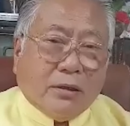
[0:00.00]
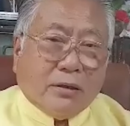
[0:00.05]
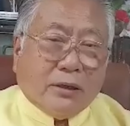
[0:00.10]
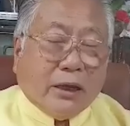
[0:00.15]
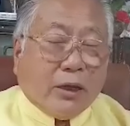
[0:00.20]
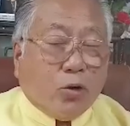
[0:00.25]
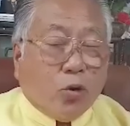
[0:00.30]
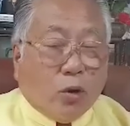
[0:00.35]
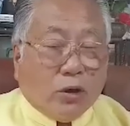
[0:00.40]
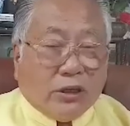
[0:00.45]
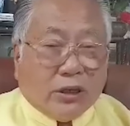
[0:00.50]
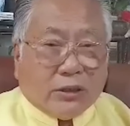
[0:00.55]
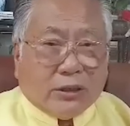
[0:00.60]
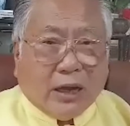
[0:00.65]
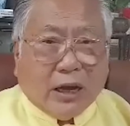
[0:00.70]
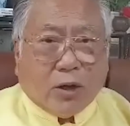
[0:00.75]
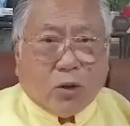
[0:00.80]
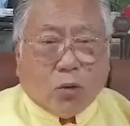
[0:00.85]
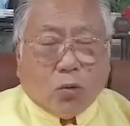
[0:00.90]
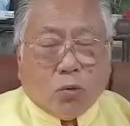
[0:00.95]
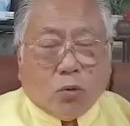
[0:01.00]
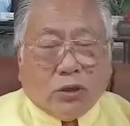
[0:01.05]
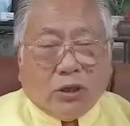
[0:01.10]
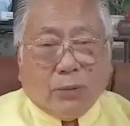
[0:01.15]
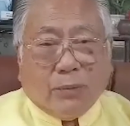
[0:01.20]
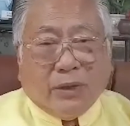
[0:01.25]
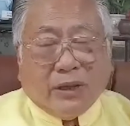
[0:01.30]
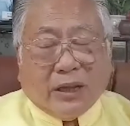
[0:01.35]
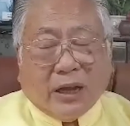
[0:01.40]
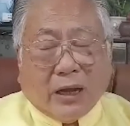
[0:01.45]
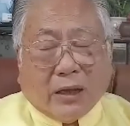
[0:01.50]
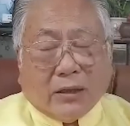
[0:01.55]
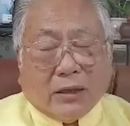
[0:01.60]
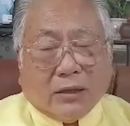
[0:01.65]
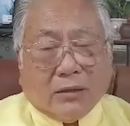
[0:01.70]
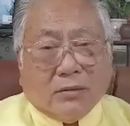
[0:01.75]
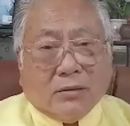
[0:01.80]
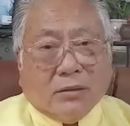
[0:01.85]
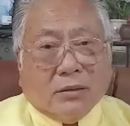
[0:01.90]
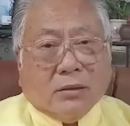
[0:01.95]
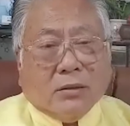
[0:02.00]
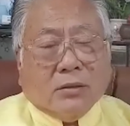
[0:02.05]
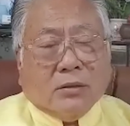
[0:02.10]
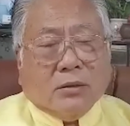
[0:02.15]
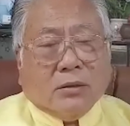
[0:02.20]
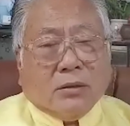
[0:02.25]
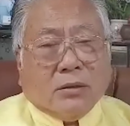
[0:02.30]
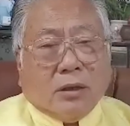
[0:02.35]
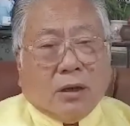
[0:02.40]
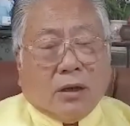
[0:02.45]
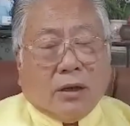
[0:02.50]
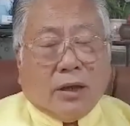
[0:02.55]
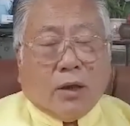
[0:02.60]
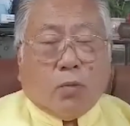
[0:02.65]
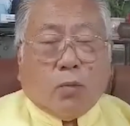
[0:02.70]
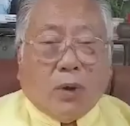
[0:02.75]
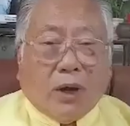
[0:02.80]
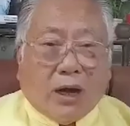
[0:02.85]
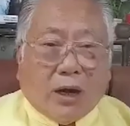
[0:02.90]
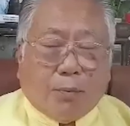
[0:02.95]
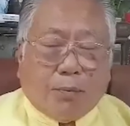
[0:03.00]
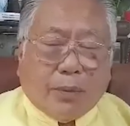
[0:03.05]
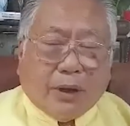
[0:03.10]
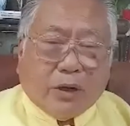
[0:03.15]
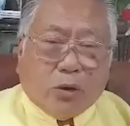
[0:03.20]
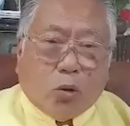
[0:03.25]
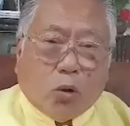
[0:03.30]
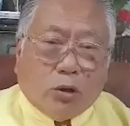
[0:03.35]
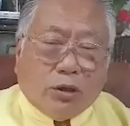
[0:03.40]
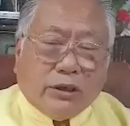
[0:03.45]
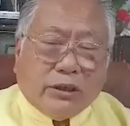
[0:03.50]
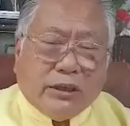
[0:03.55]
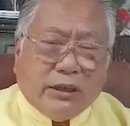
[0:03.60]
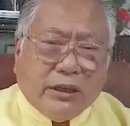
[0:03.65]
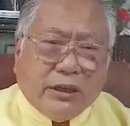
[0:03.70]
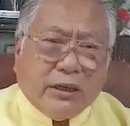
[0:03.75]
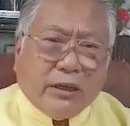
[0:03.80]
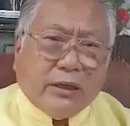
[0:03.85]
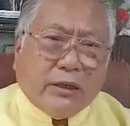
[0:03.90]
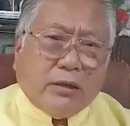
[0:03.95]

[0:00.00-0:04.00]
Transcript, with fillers: ในดวงชะตาของคุณทิพิธานั้น ก็เรียกว่าเป็นคนที่